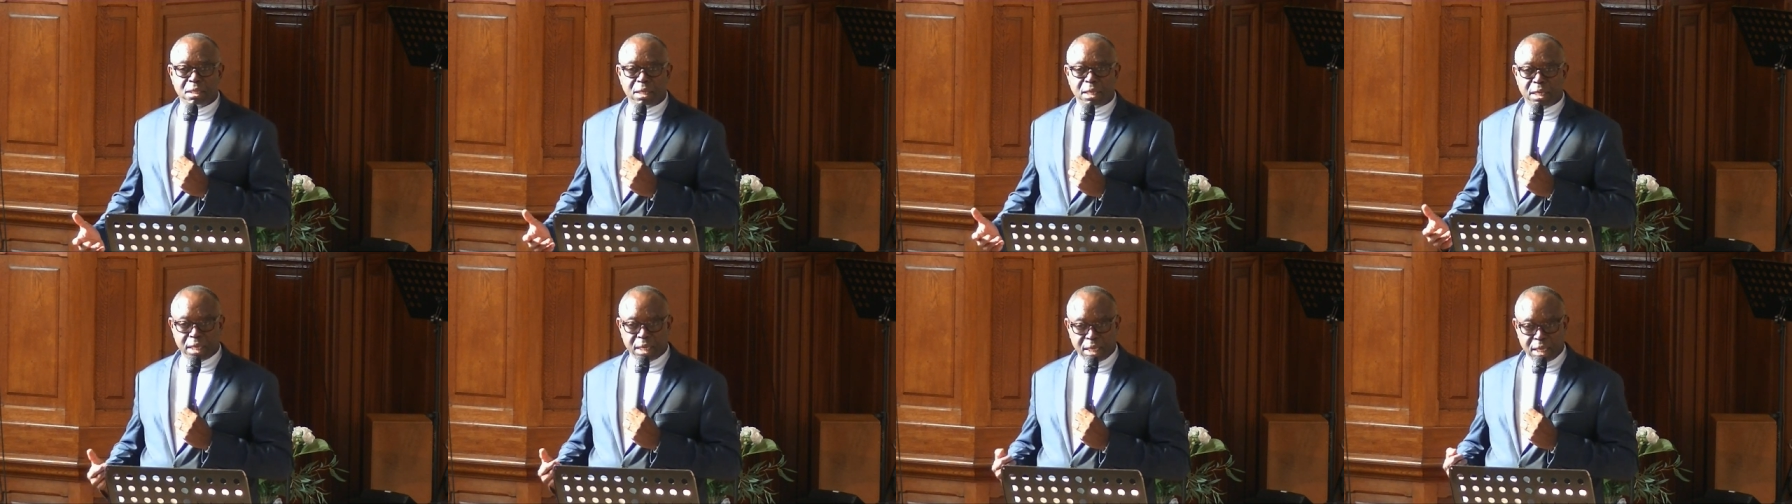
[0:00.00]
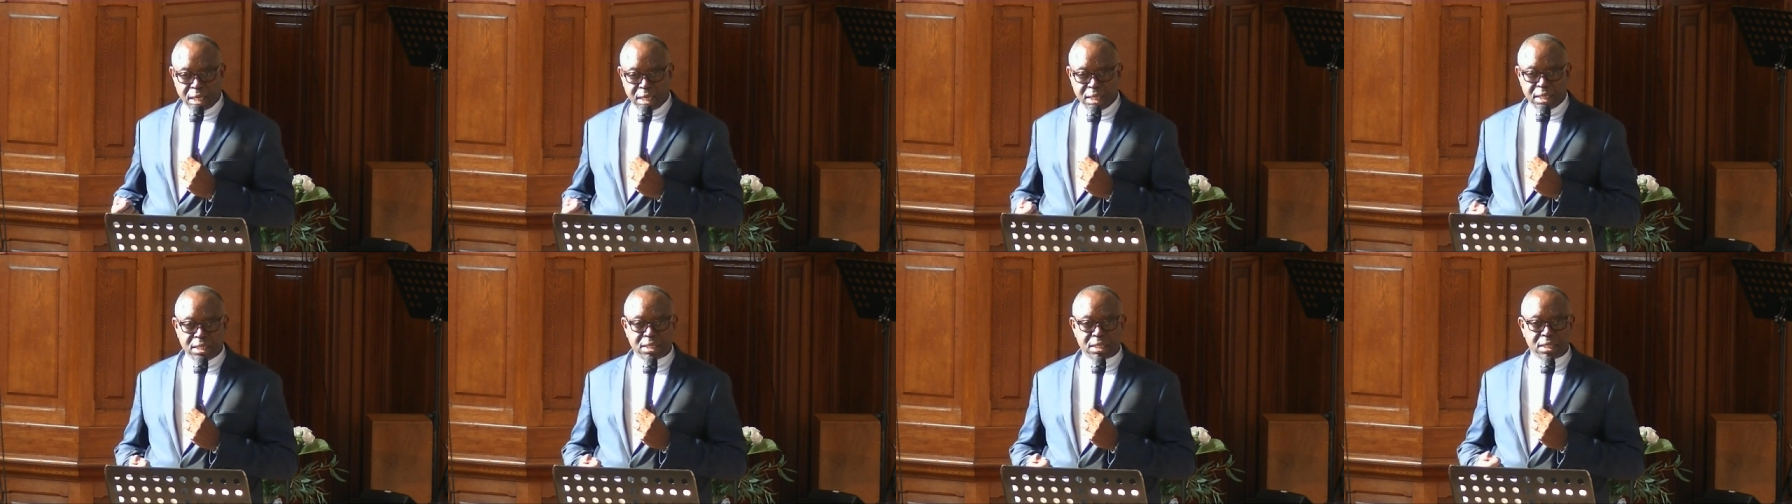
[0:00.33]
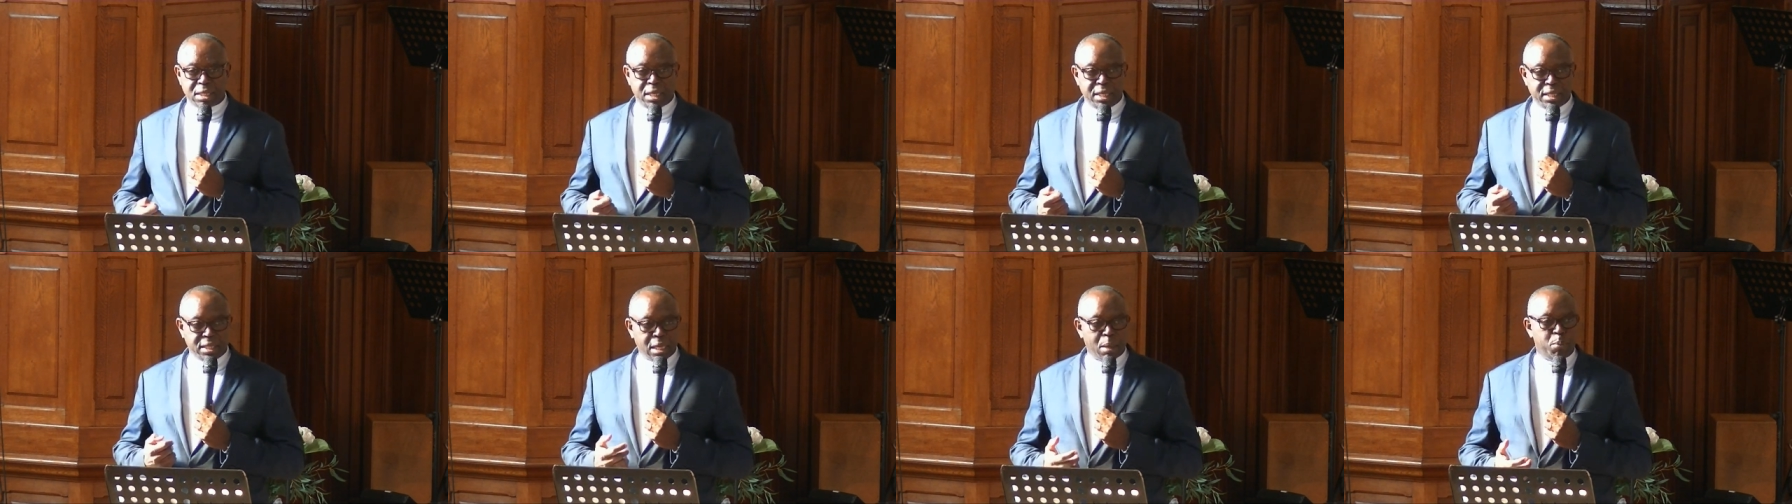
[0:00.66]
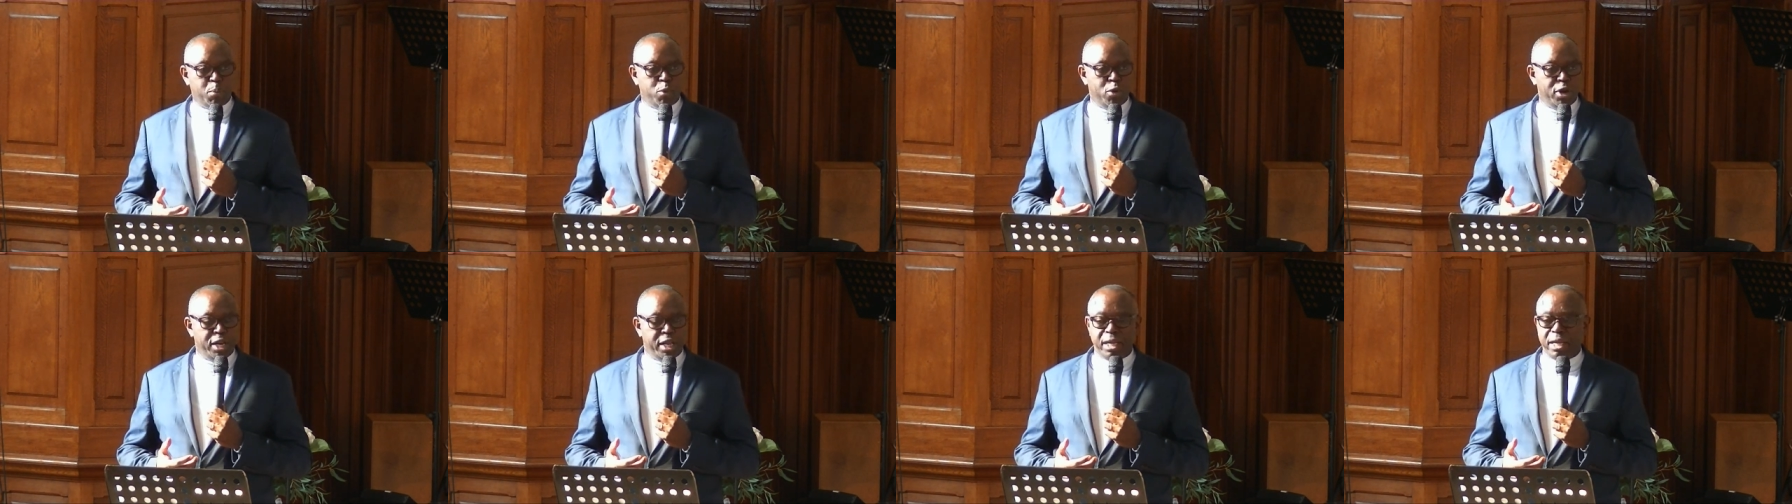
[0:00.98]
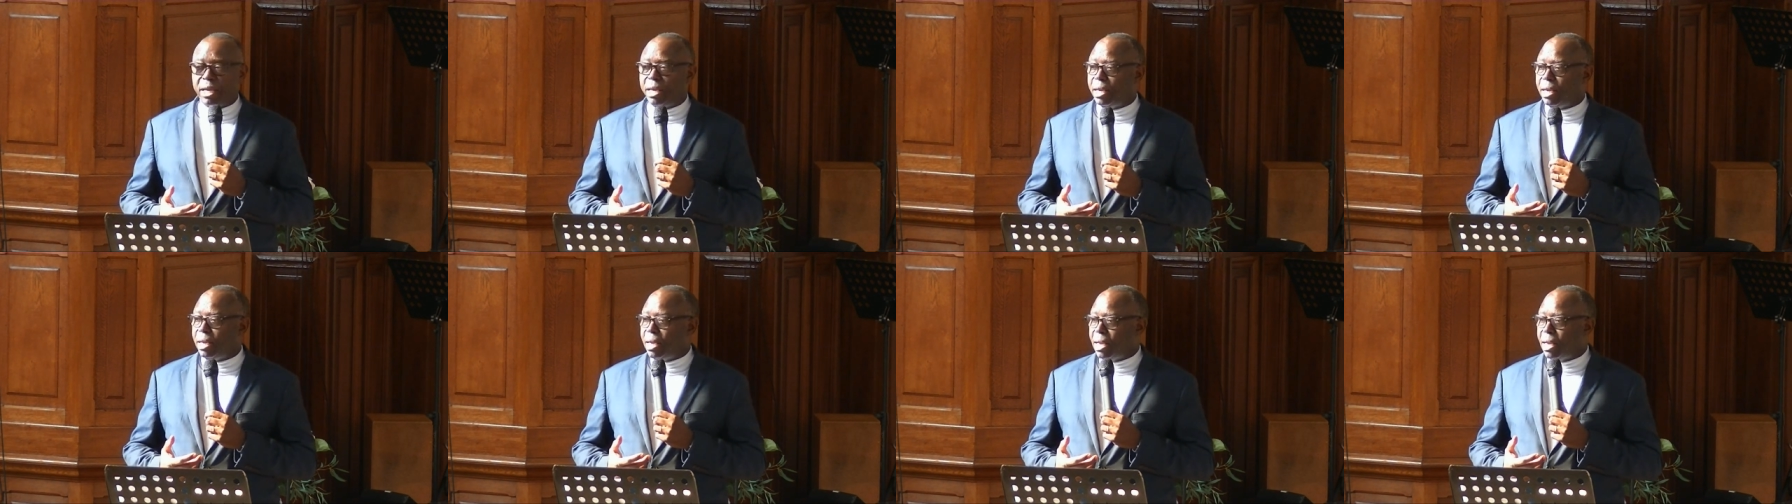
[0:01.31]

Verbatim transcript: L'Église est appelée